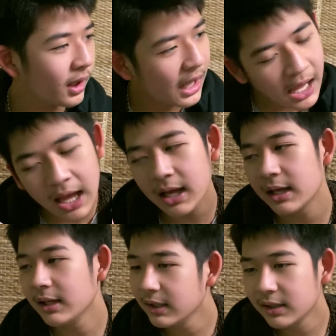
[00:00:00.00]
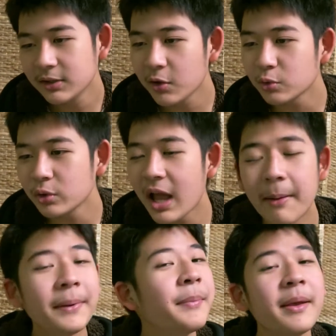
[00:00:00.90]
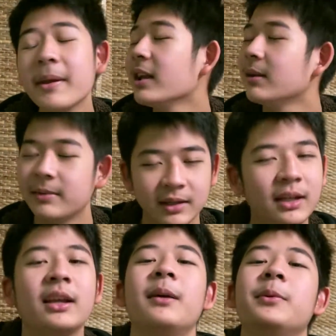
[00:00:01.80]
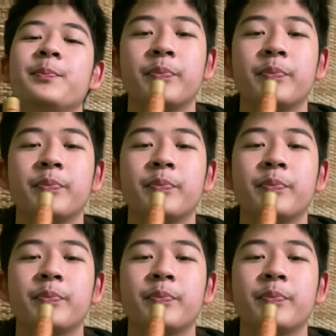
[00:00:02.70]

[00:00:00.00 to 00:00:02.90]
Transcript: อ่ะ ยกตัวอย่างเป็นเพลงเพลงหนึ่งแล้วกันนะครับผม